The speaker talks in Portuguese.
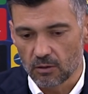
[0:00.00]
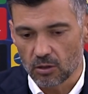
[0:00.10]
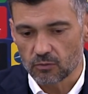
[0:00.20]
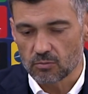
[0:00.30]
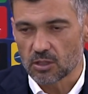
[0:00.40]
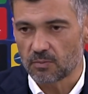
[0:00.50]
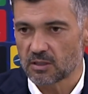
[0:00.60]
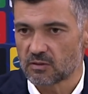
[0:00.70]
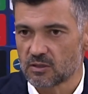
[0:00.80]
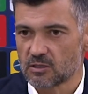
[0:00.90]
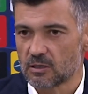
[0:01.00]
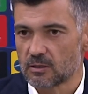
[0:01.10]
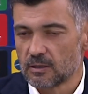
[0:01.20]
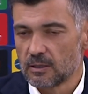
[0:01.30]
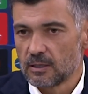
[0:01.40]
nós fomos capazes de
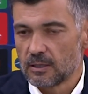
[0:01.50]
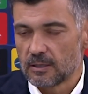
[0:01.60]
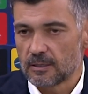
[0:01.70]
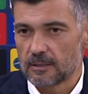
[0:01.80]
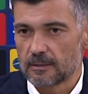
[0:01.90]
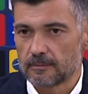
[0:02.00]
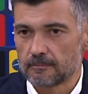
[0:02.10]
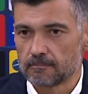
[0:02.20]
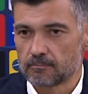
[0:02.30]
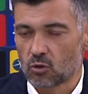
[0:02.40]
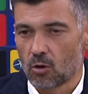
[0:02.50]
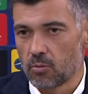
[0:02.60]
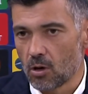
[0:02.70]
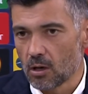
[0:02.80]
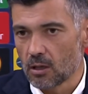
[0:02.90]
fazer com
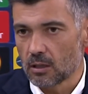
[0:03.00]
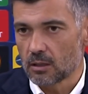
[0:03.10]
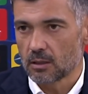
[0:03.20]
bola.